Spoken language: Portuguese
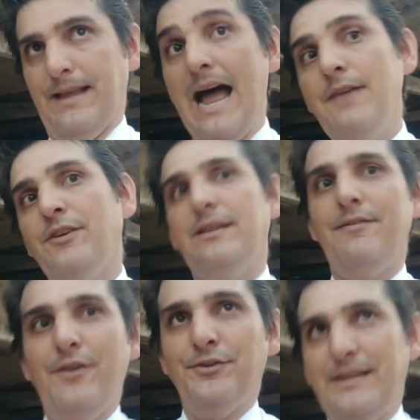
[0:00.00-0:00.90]
Aí você
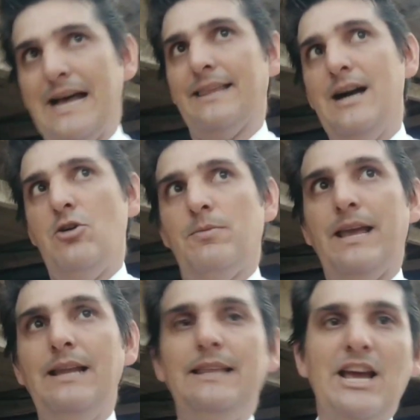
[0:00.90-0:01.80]
vê um cidadão
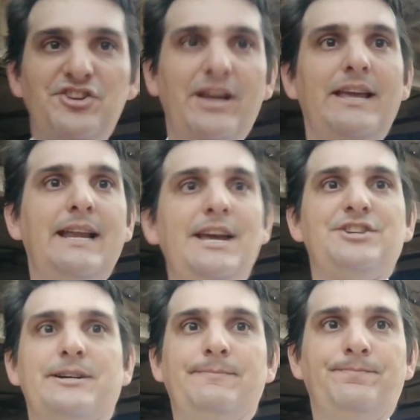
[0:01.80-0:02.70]
que ele deixa a
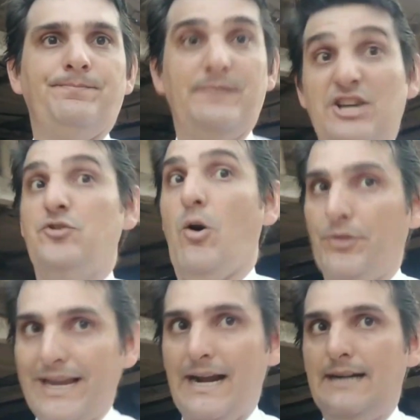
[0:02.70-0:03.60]
igreja, deixa o
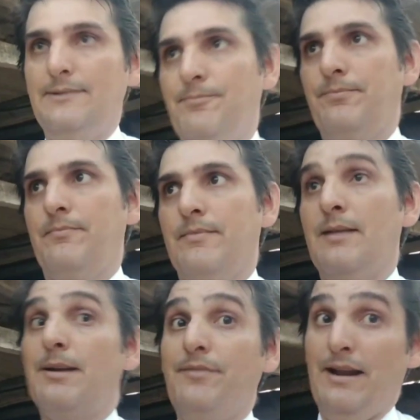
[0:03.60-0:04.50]
altar,
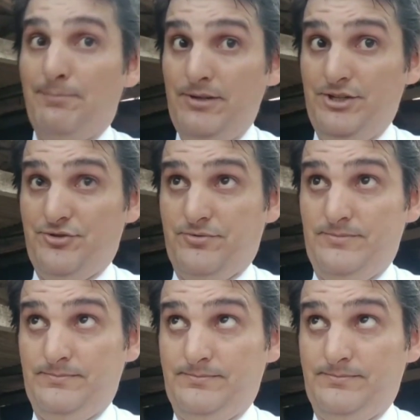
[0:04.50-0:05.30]
para virar político.